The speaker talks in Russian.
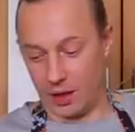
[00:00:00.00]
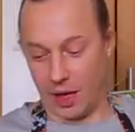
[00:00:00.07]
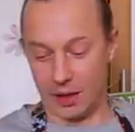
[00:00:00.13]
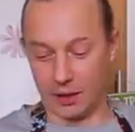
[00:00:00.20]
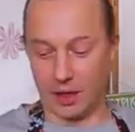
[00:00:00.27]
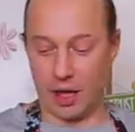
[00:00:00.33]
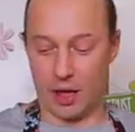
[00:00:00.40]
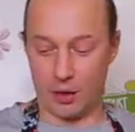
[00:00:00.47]

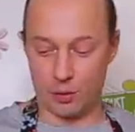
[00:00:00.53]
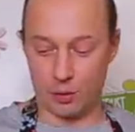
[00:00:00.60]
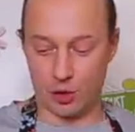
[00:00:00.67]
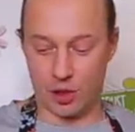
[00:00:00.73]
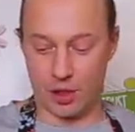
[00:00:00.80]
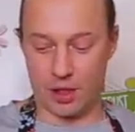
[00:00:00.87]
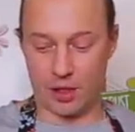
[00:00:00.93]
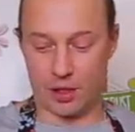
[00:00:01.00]
Когда
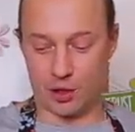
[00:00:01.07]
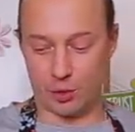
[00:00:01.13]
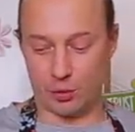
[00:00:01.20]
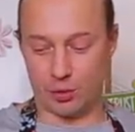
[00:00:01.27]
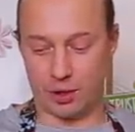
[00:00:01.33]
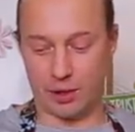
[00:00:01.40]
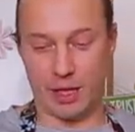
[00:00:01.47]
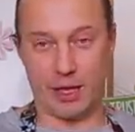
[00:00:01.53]
уже
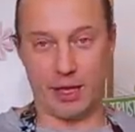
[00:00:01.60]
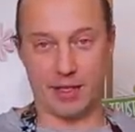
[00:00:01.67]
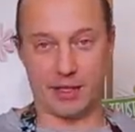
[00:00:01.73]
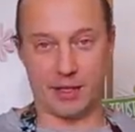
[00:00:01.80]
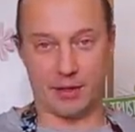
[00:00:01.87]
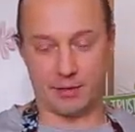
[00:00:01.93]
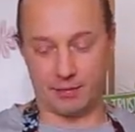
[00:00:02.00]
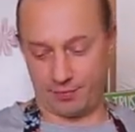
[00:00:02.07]
желудок
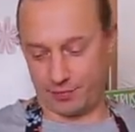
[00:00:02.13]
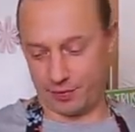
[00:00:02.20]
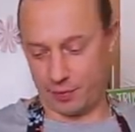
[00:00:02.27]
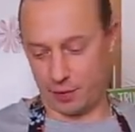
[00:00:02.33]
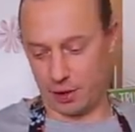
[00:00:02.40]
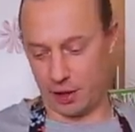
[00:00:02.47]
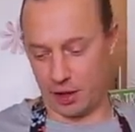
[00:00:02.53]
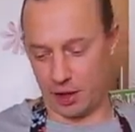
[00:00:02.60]
нарезан,
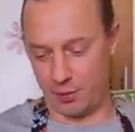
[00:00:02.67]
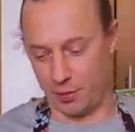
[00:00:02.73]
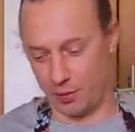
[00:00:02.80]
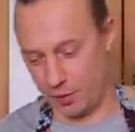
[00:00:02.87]
вот такими